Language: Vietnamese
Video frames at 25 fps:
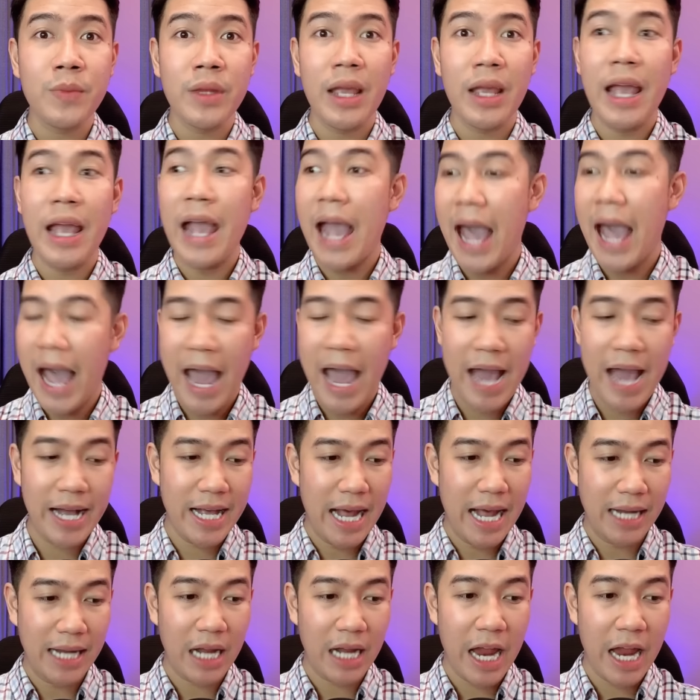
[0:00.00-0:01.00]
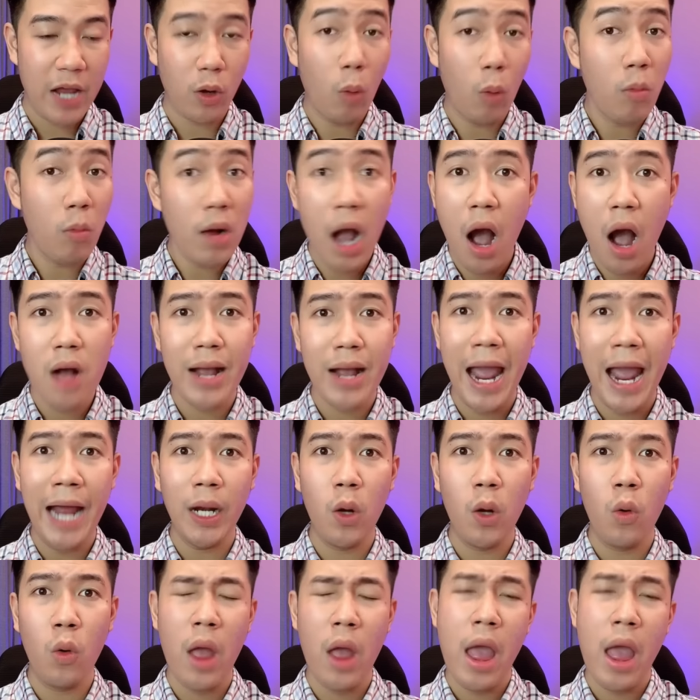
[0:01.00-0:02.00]
hai cái anh này cũng ngơ ngác
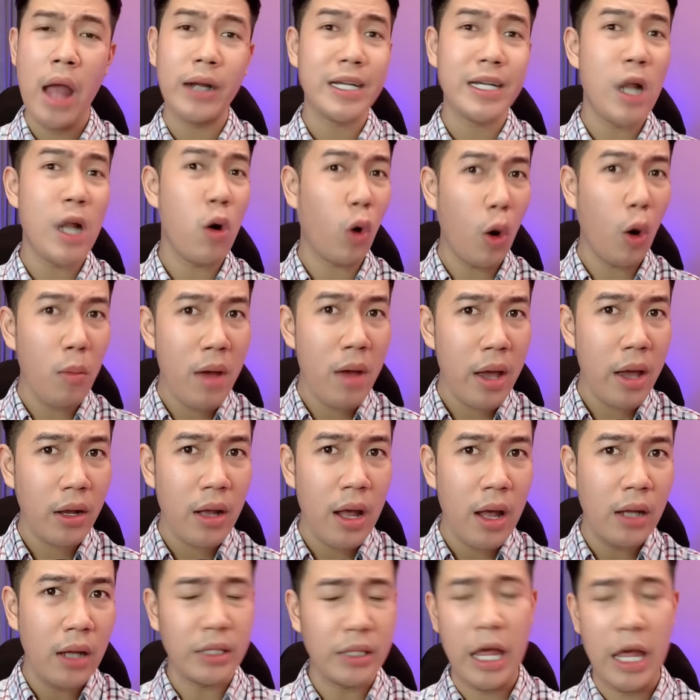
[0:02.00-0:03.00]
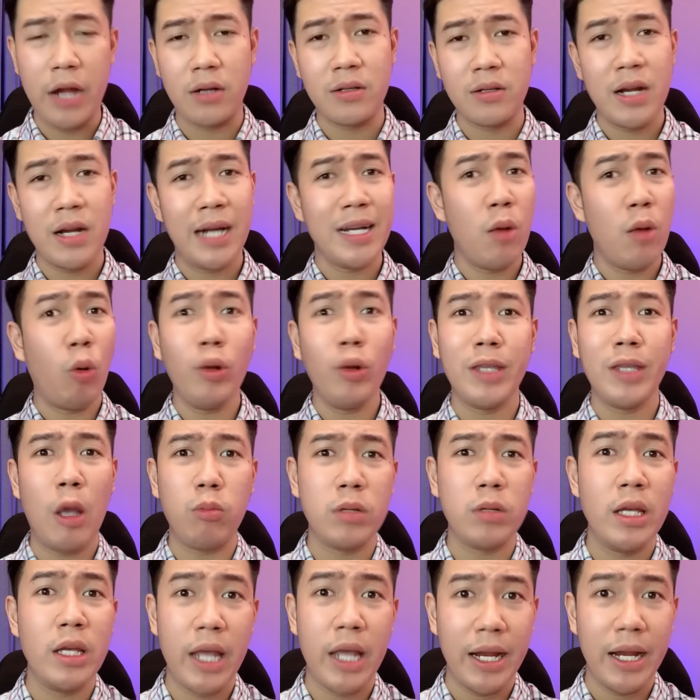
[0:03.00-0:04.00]
luôn đâu có biết thiệt ra đâu có chọc gì
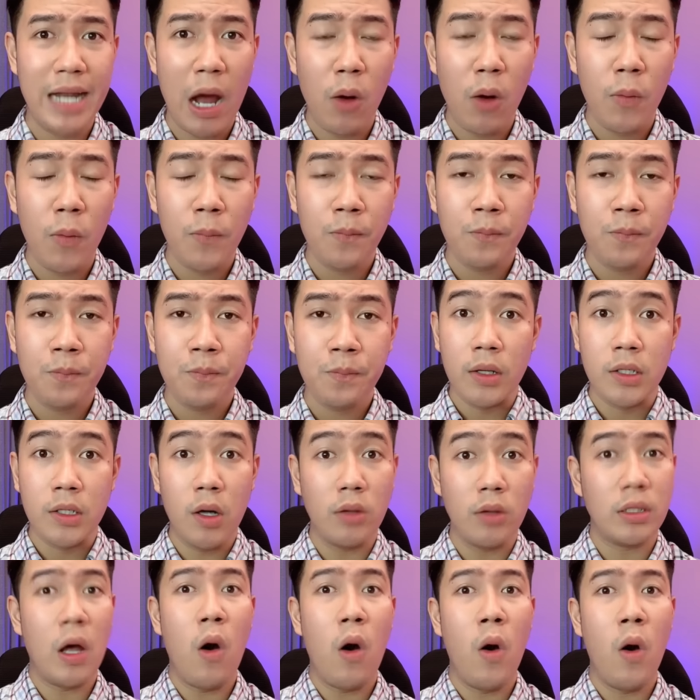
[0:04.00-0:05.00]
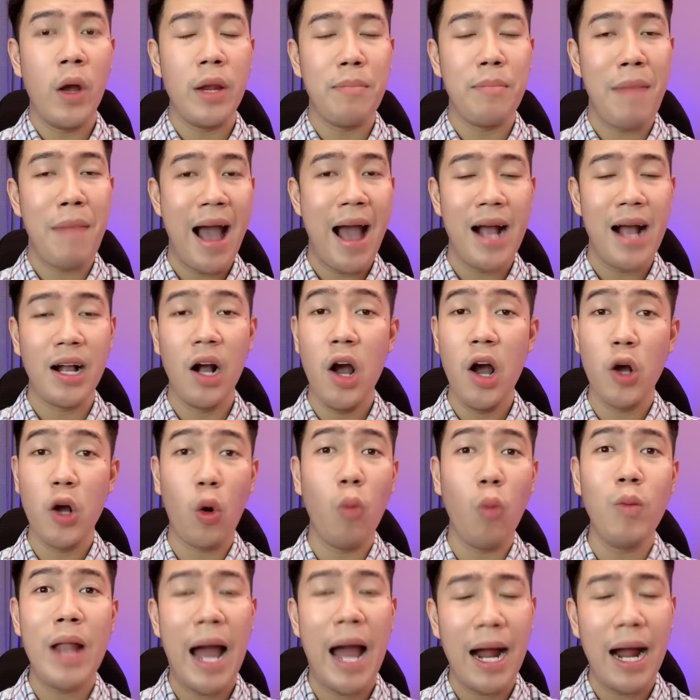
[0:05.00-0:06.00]
chị đâu rồi thôi ba người cũng
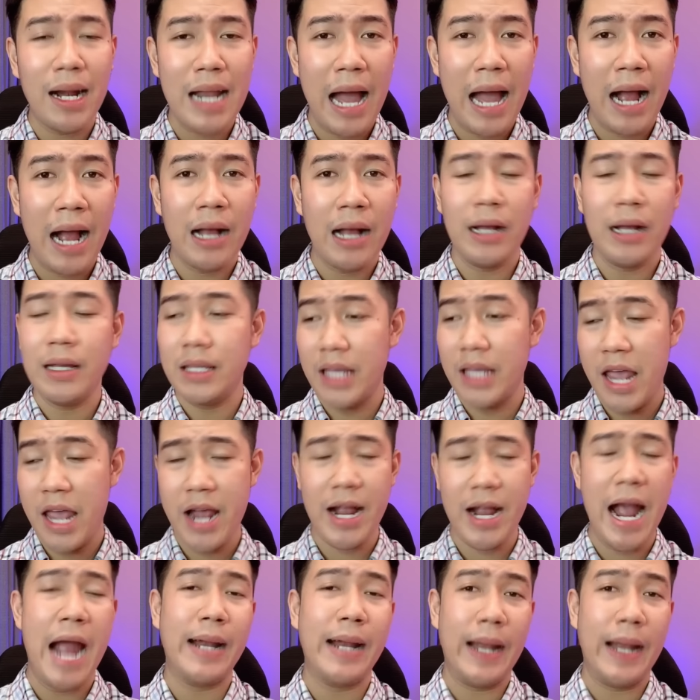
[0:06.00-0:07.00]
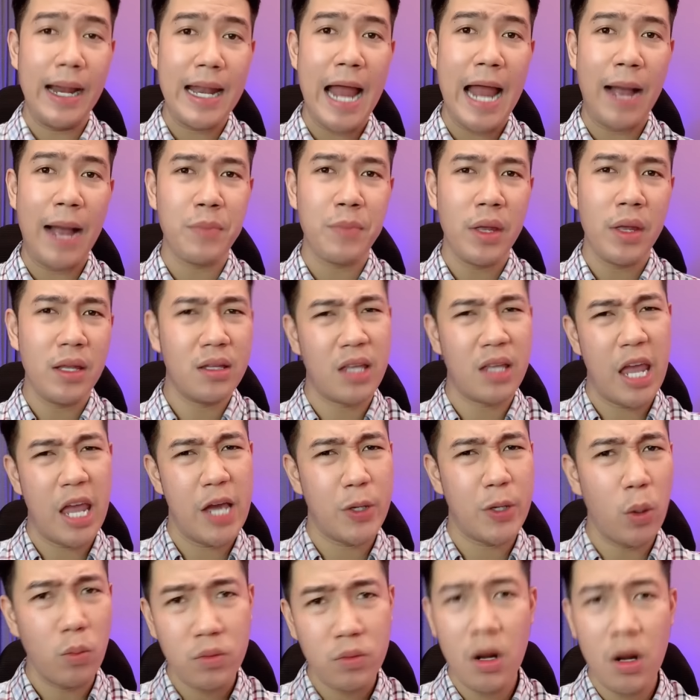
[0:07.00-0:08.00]
lẳng lặng việc ai nấy làm chị
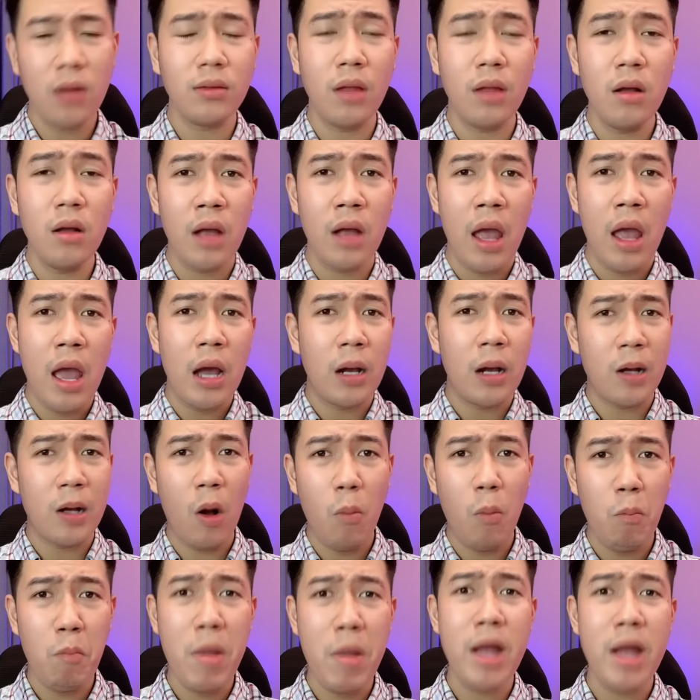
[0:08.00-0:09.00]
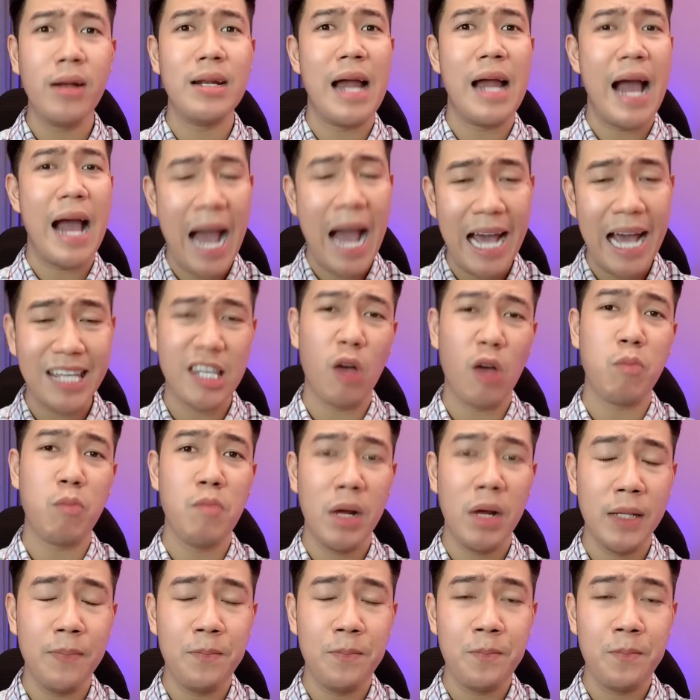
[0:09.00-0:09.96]
cũng rất tức không biết là ai chọc mình